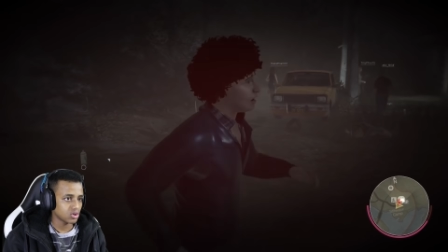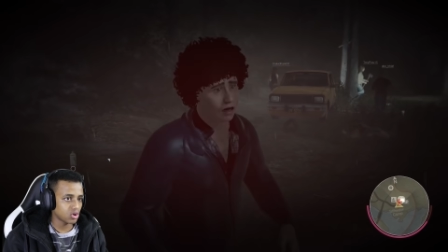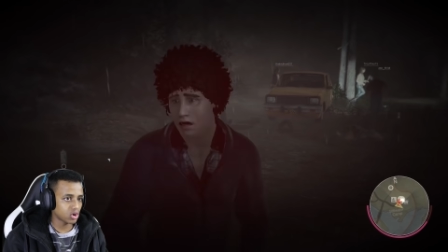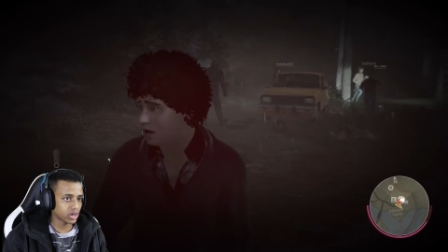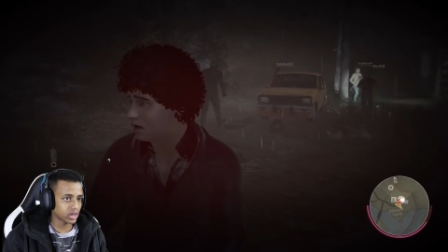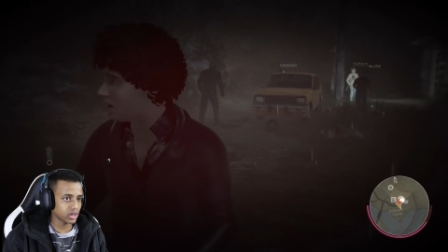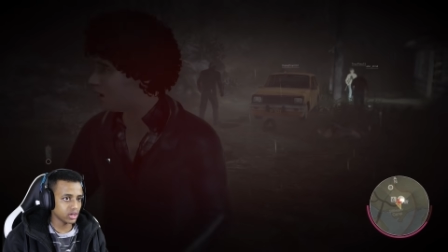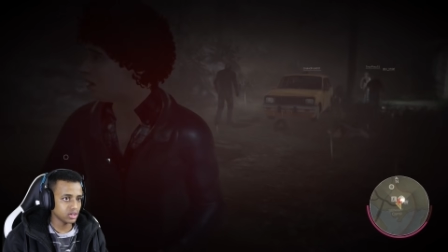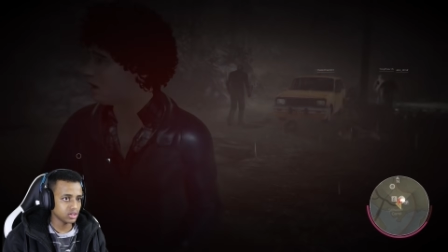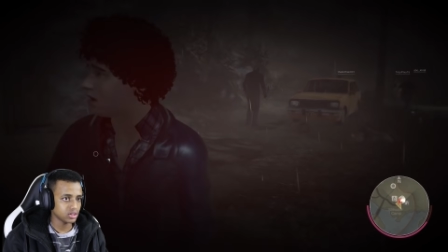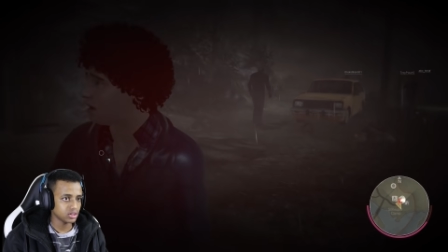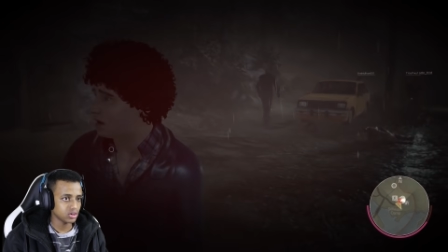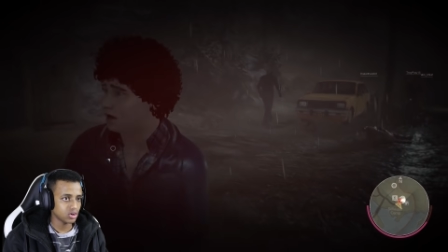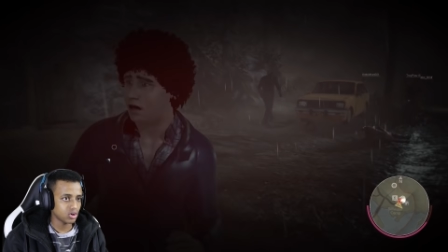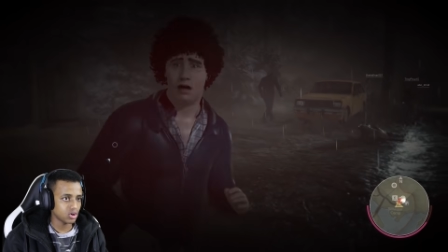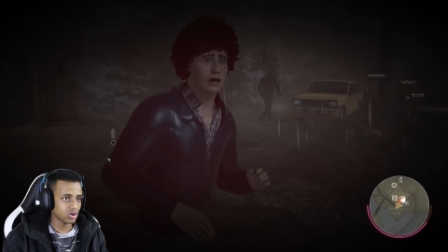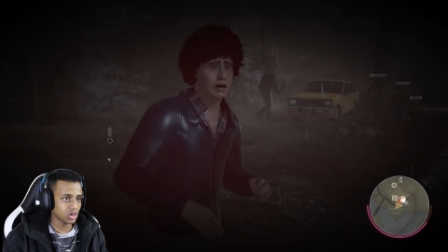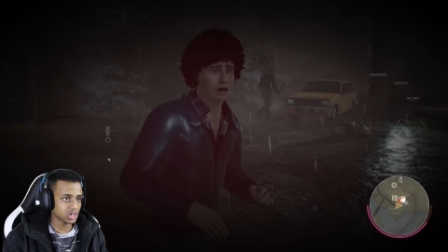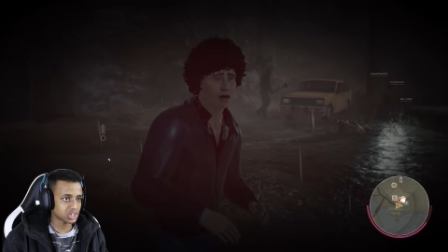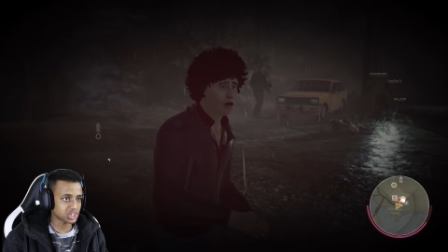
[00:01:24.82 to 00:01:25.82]
اوكي
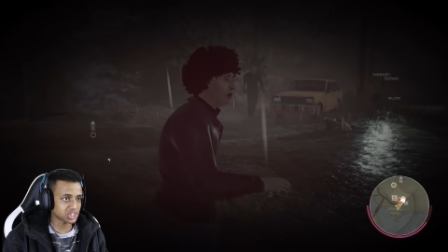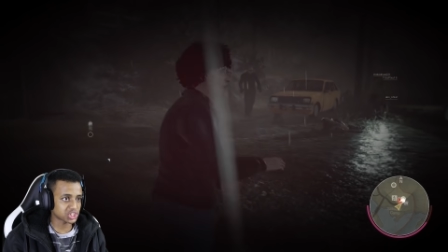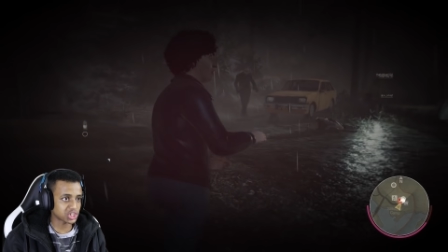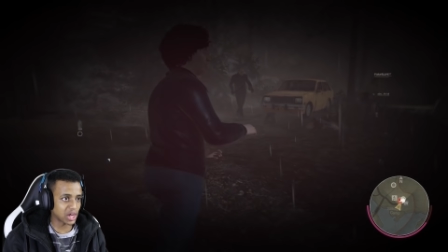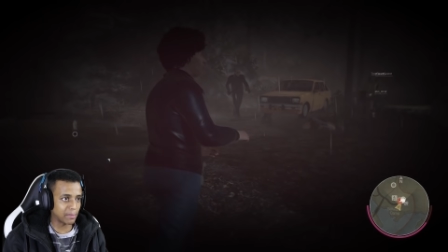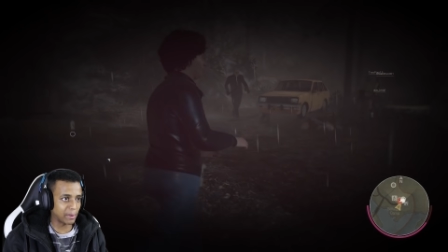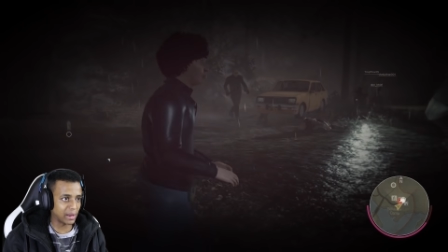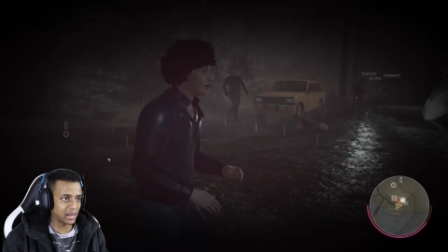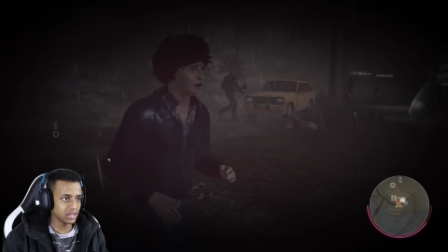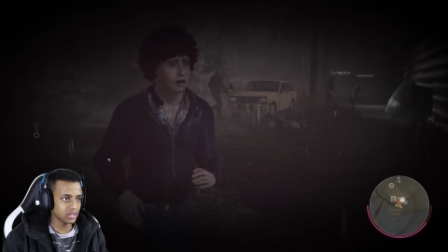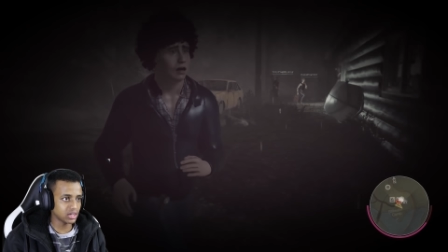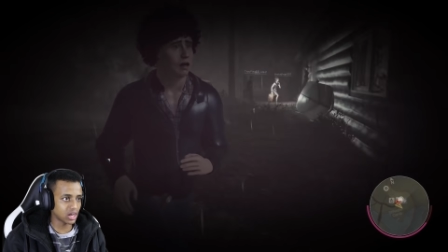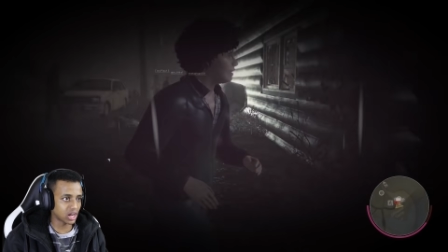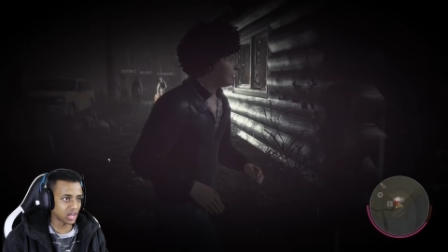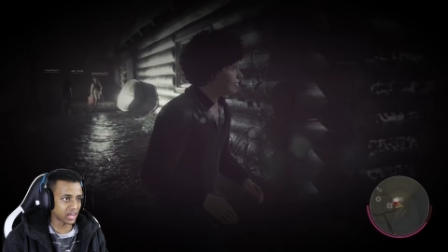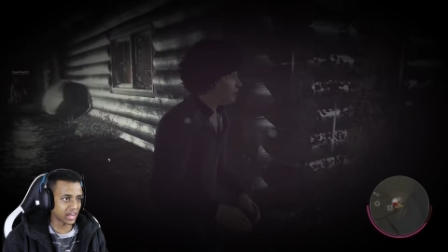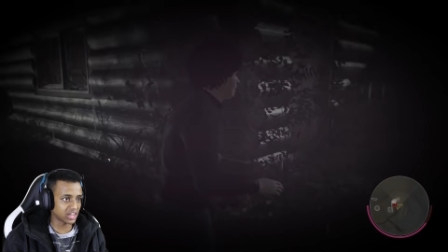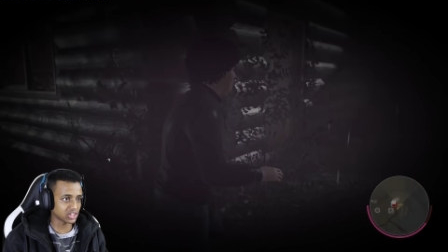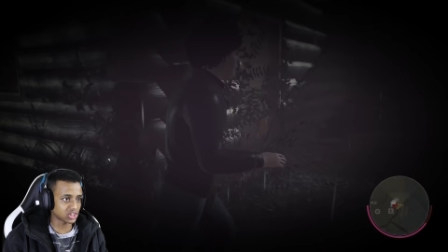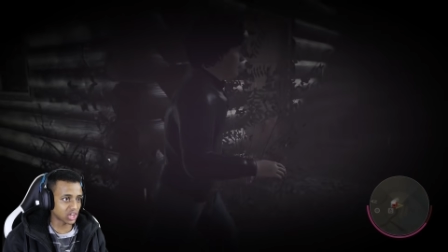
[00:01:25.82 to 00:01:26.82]
اوكي جسد سحب علي لا
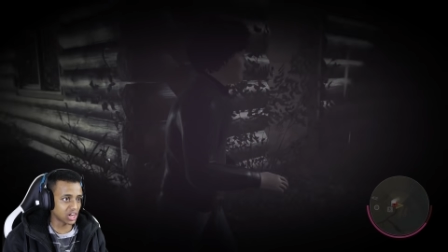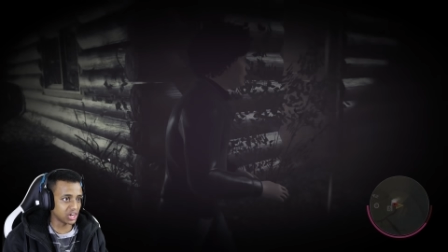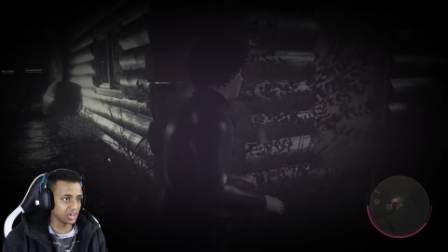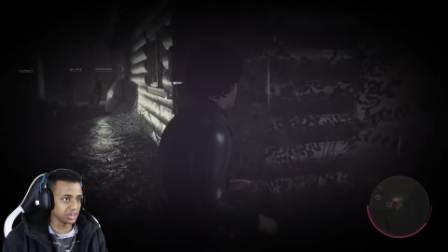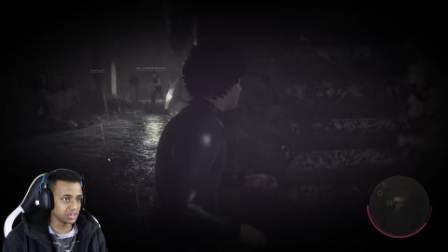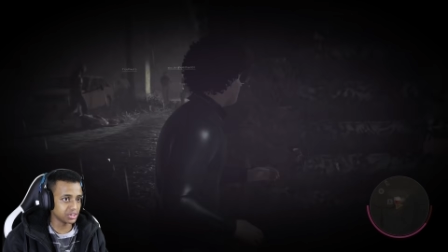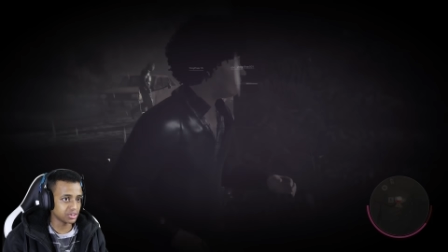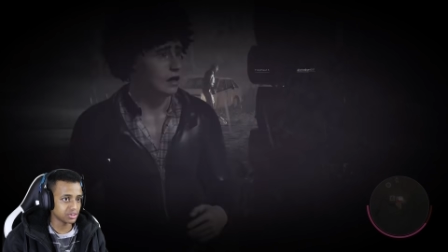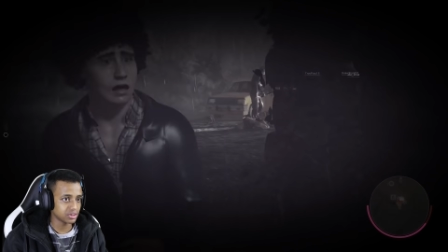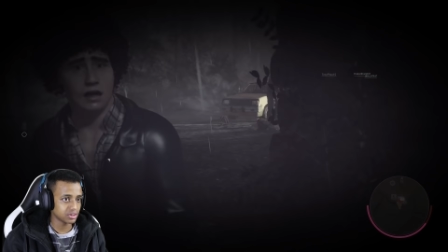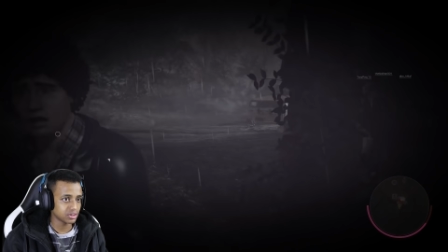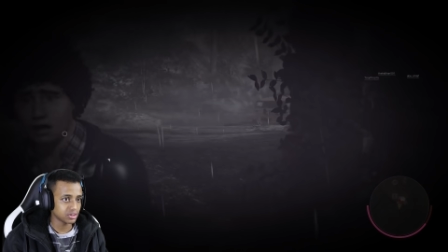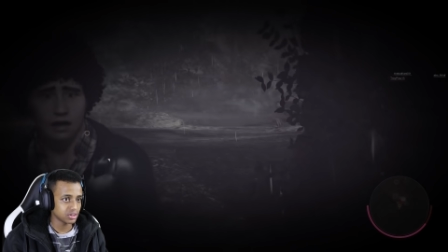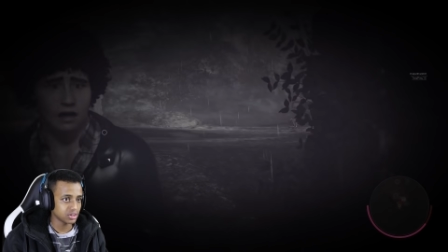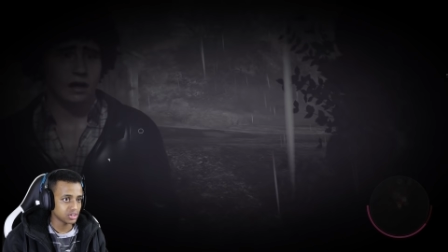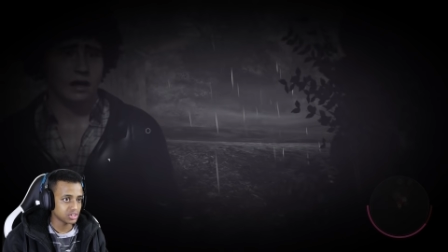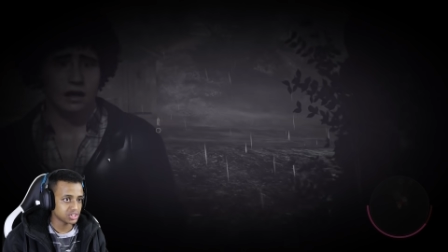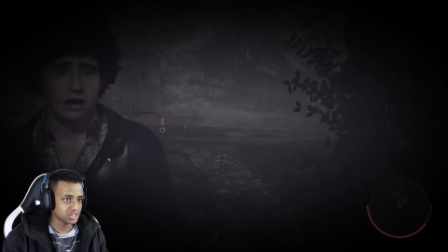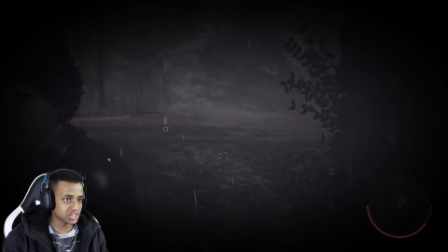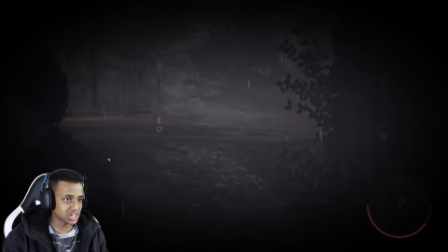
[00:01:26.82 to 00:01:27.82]
لا قاعد يطالعني
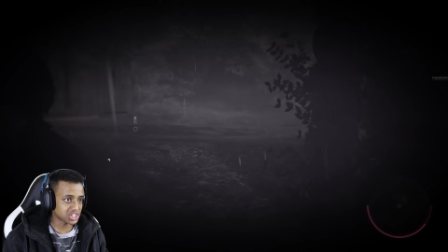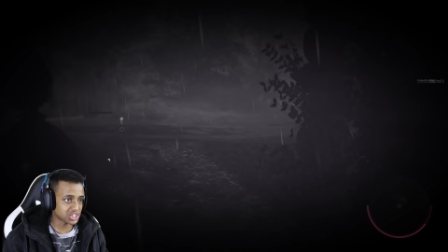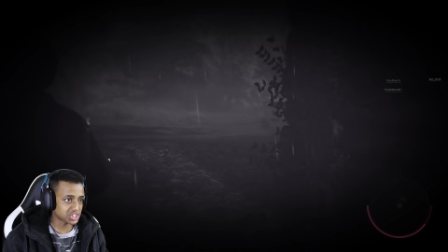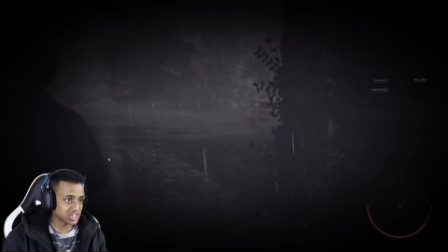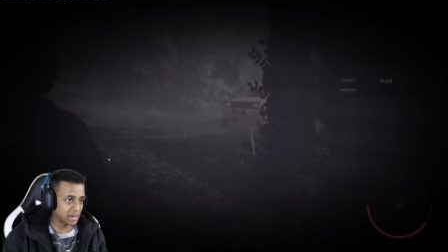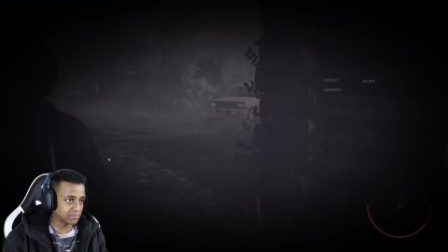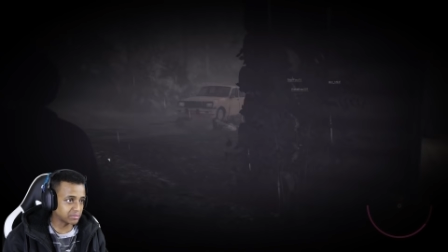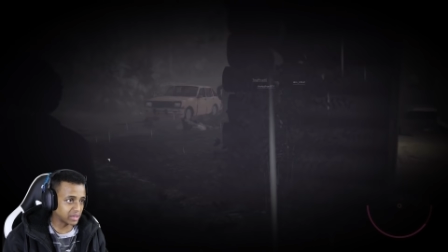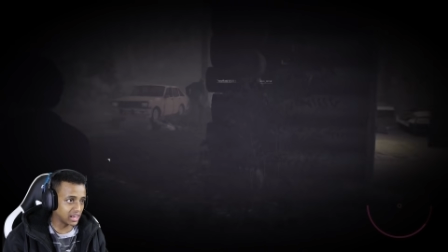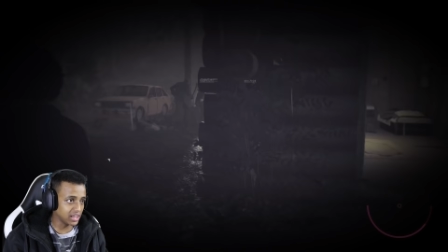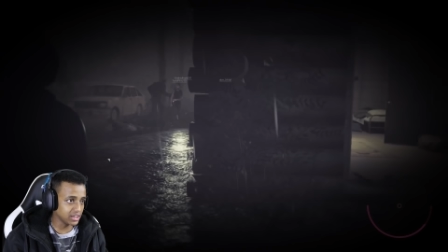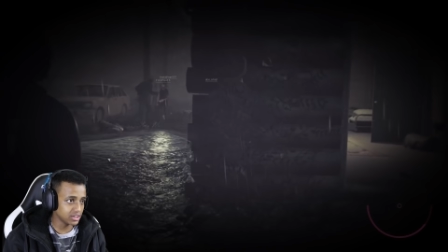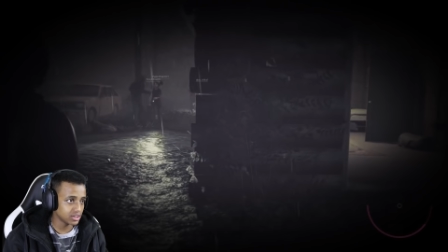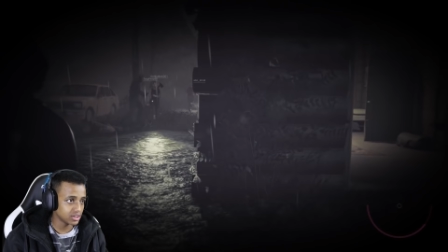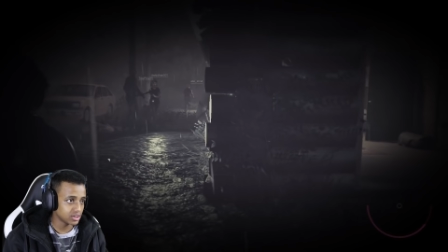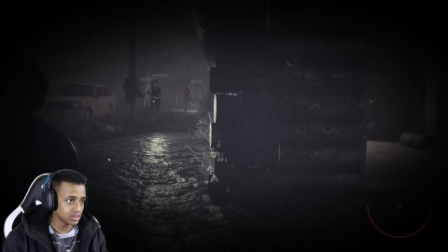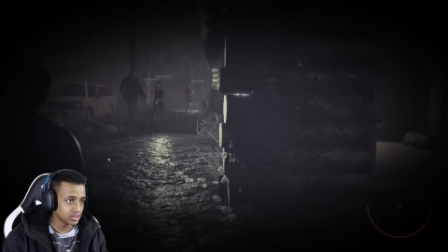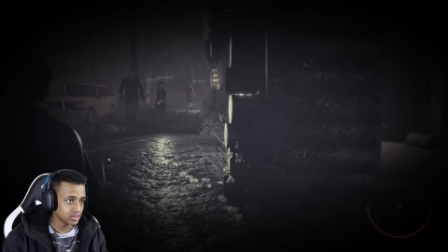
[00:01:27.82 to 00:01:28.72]
جسد سحبت علي